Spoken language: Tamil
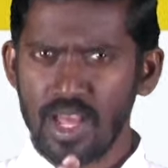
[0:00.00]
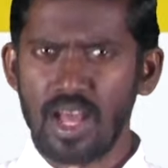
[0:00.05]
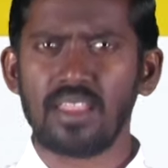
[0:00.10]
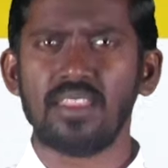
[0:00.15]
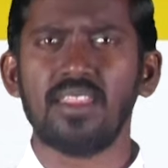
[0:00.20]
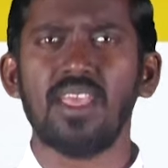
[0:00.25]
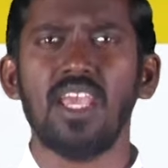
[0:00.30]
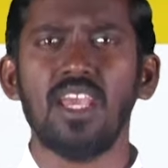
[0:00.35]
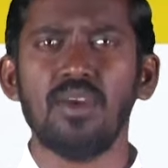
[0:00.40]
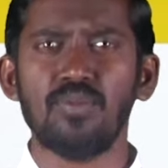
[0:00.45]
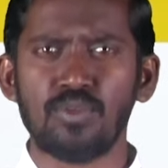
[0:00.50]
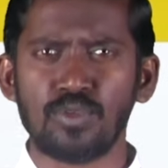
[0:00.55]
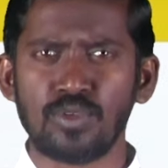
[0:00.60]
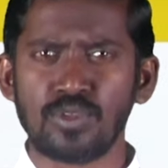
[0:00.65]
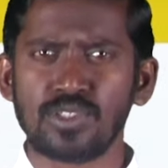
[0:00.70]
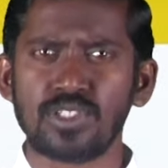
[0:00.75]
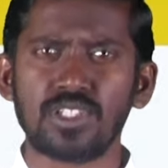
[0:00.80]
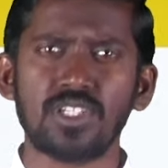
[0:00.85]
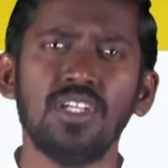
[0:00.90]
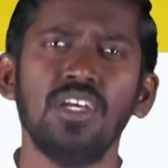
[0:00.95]
அதே
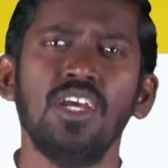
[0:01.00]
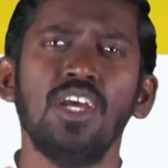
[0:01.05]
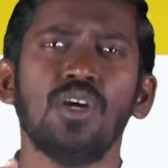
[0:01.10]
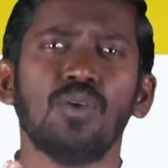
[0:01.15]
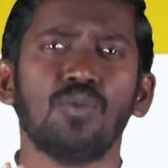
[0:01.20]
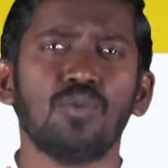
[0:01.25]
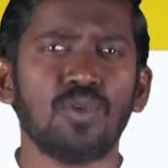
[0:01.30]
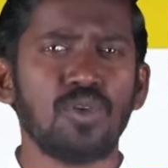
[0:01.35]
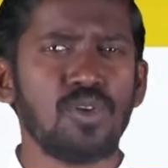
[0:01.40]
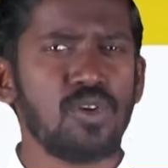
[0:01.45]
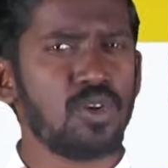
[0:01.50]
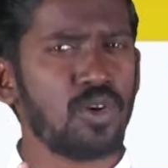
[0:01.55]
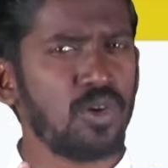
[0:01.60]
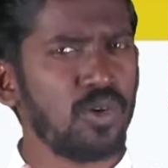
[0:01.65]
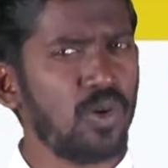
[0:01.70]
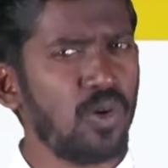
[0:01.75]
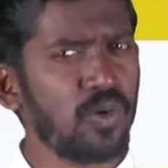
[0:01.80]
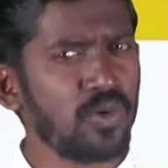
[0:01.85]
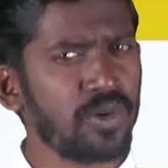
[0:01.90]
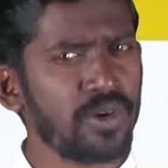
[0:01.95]
போன்று உற்று
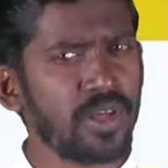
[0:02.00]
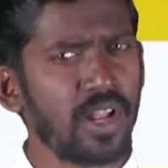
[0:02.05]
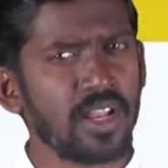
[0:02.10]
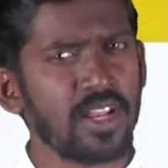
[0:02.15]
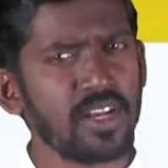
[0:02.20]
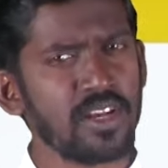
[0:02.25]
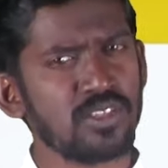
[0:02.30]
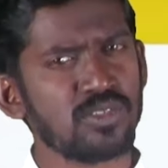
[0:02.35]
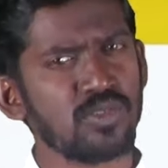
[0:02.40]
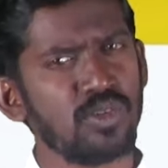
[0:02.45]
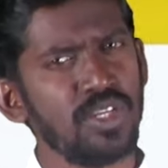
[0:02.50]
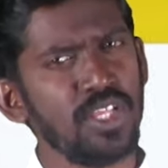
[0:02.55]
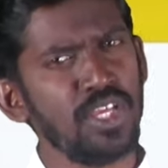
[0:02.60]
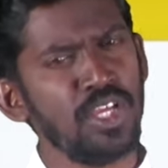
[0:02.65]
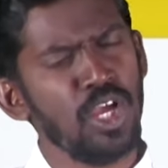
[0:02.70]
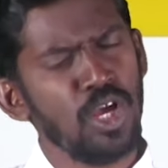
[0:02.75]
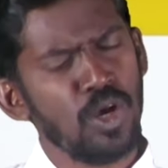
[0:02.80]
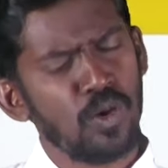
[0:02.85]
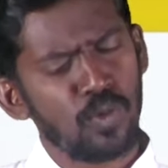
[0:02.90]
நோக்கி நோக்குகிறார் என்று சொல்லி